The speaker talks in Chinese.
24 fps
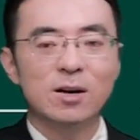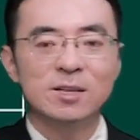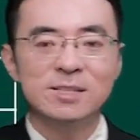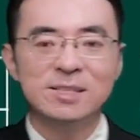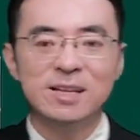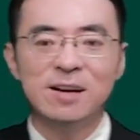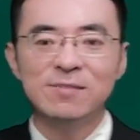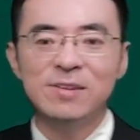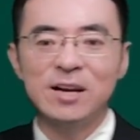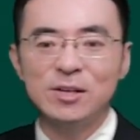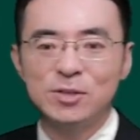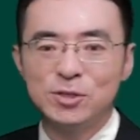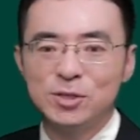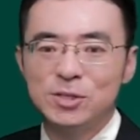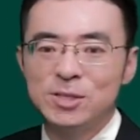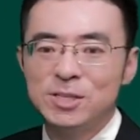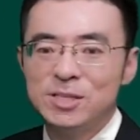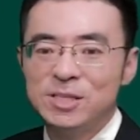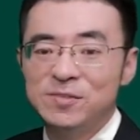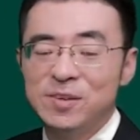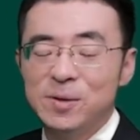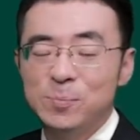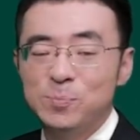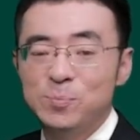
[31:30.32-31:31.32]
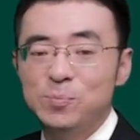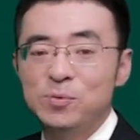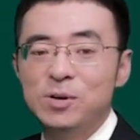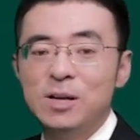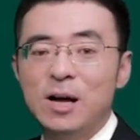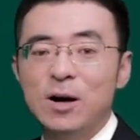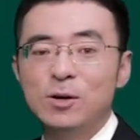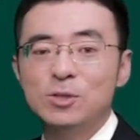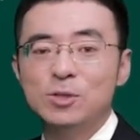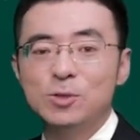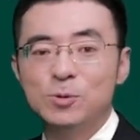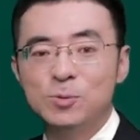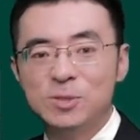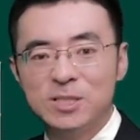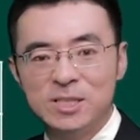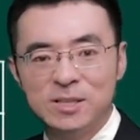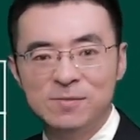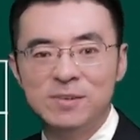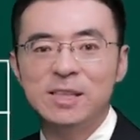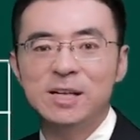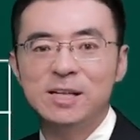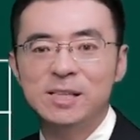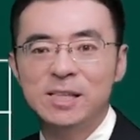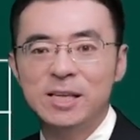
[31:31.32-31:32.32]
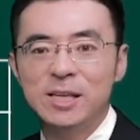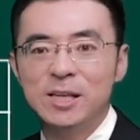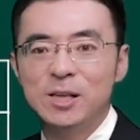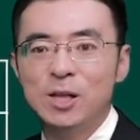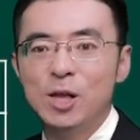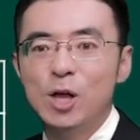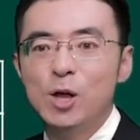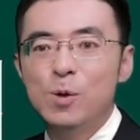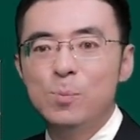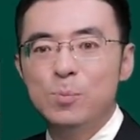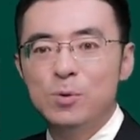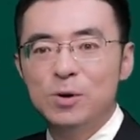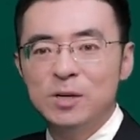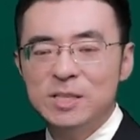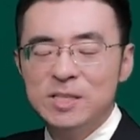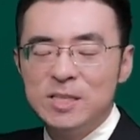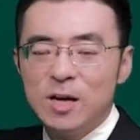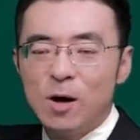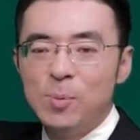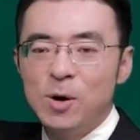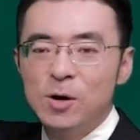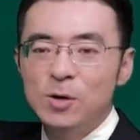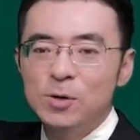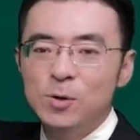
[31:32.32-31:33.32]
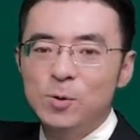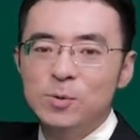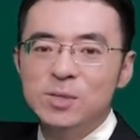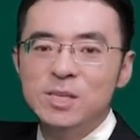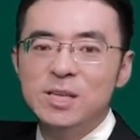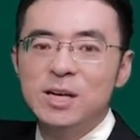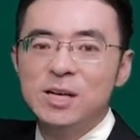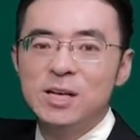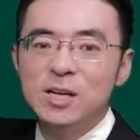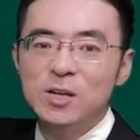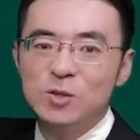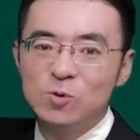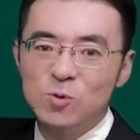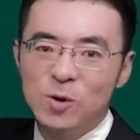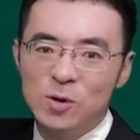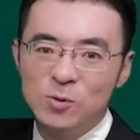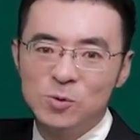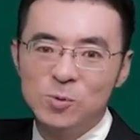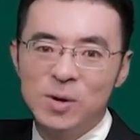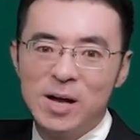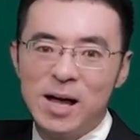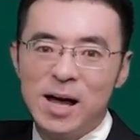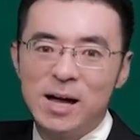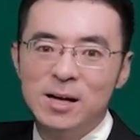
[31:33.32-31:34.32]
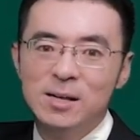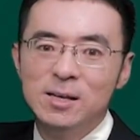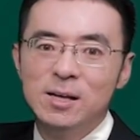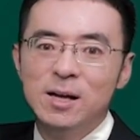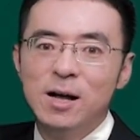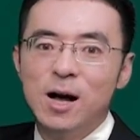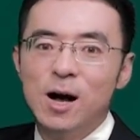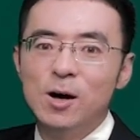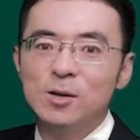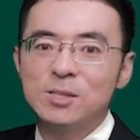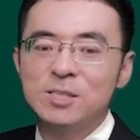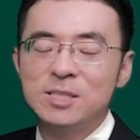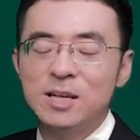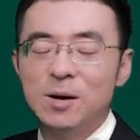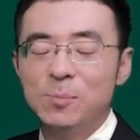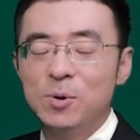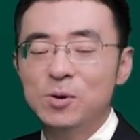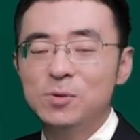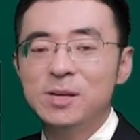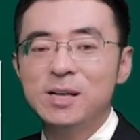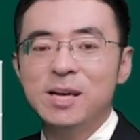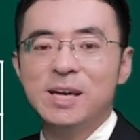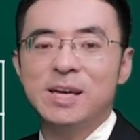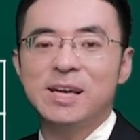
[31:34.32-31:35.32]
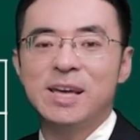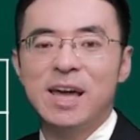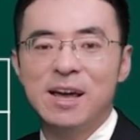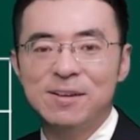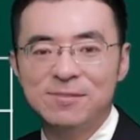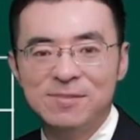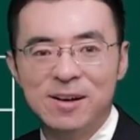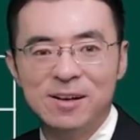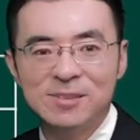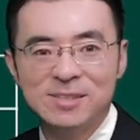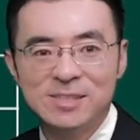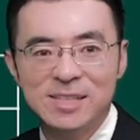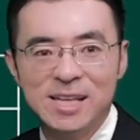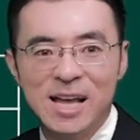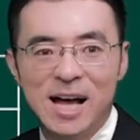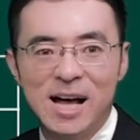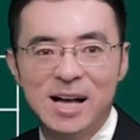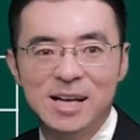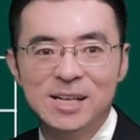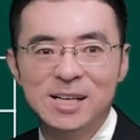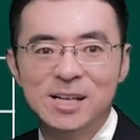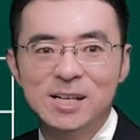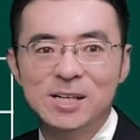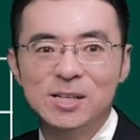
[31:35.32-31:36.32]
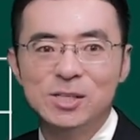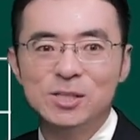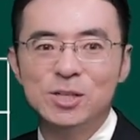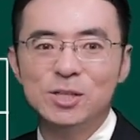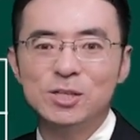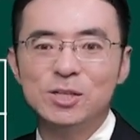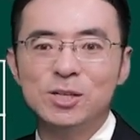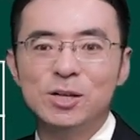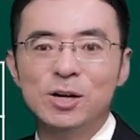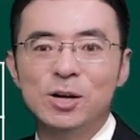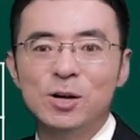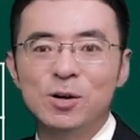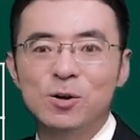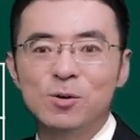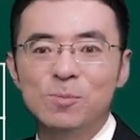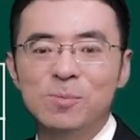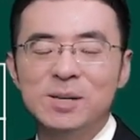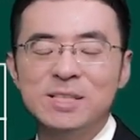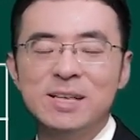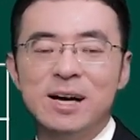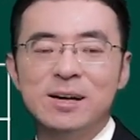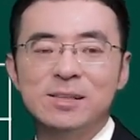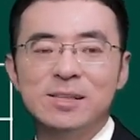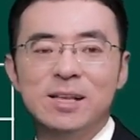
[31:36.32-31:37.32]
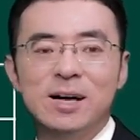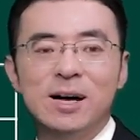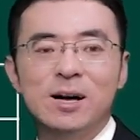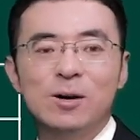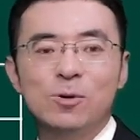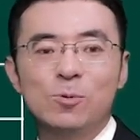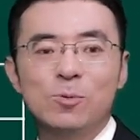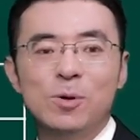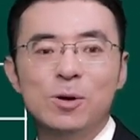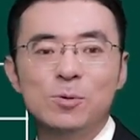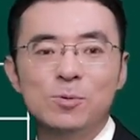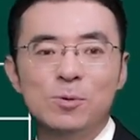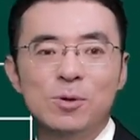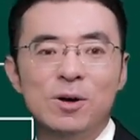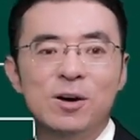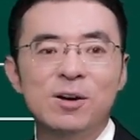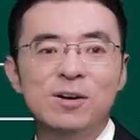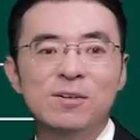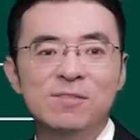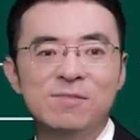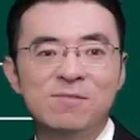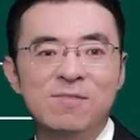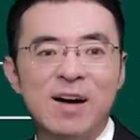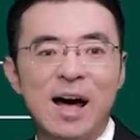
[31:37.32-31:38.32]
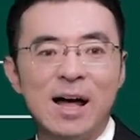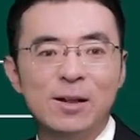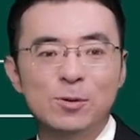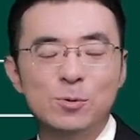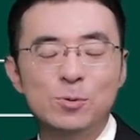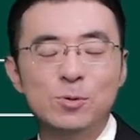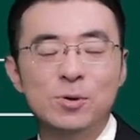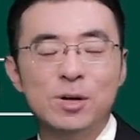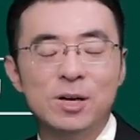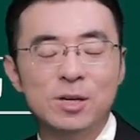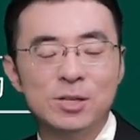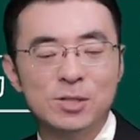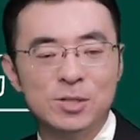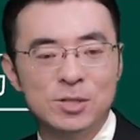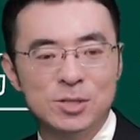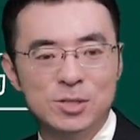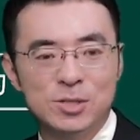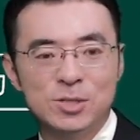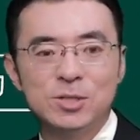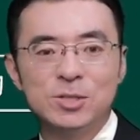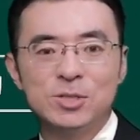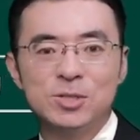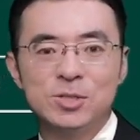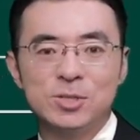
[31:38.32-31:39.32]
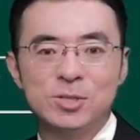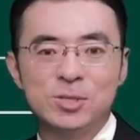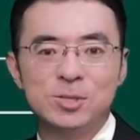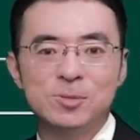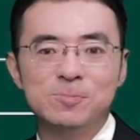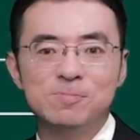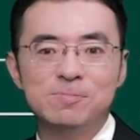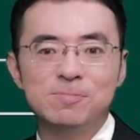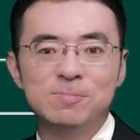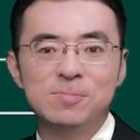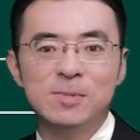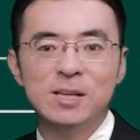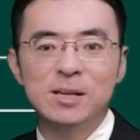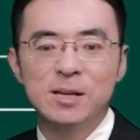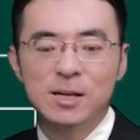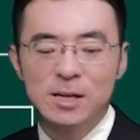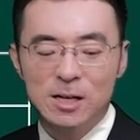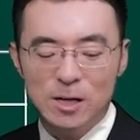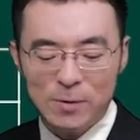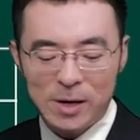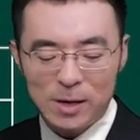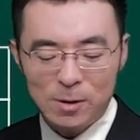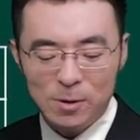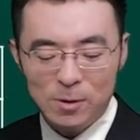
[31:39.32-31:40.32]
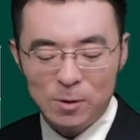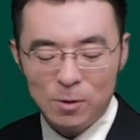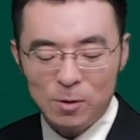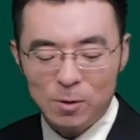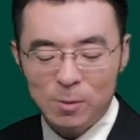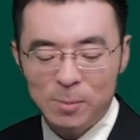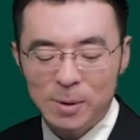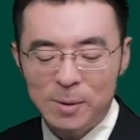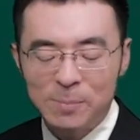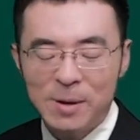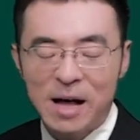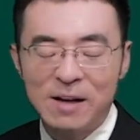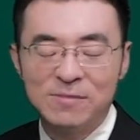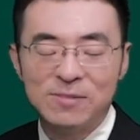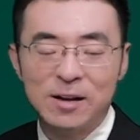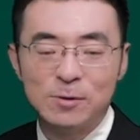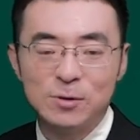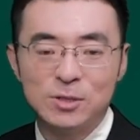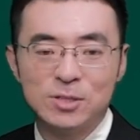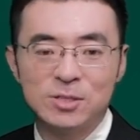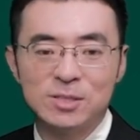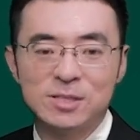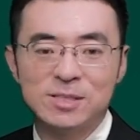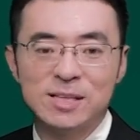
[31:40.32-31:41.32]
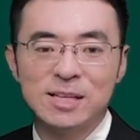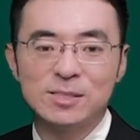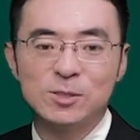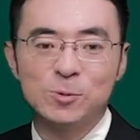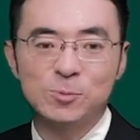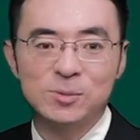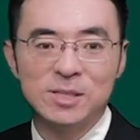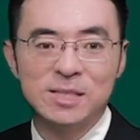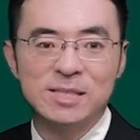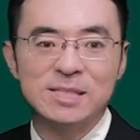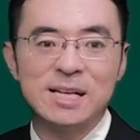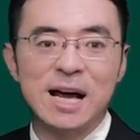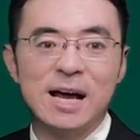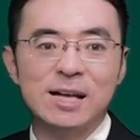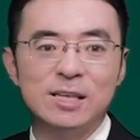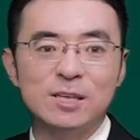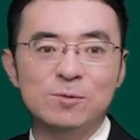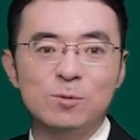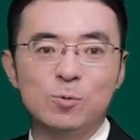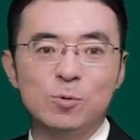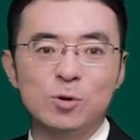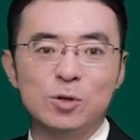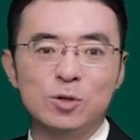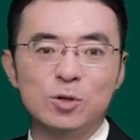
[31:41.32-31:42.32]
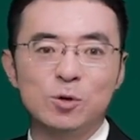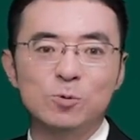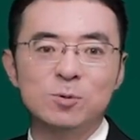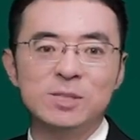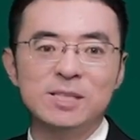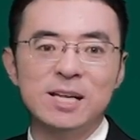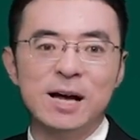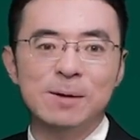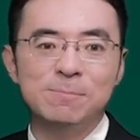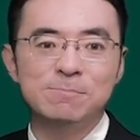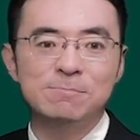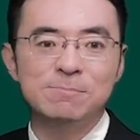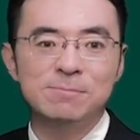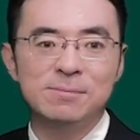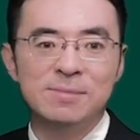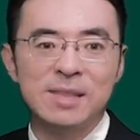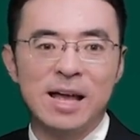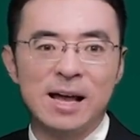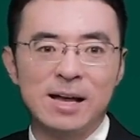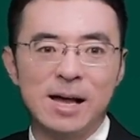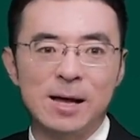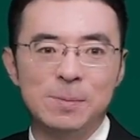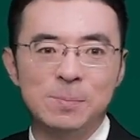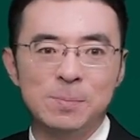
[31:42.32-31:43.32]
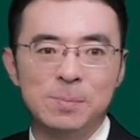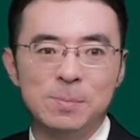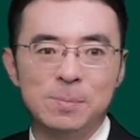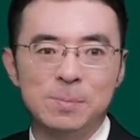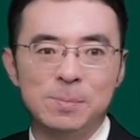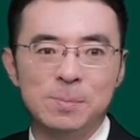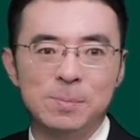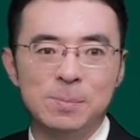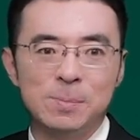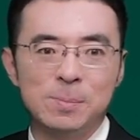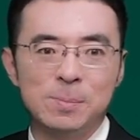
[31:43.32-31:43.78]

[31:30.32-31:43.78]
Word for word: 而相反，事实行为不要求行为能力。比如小朋友也可以创作呀，好，小朋友可以盖房子呀。这是我们讲的关于法律事实。各位，我们把法律事实再总结一下，因为过于抽象，大家看，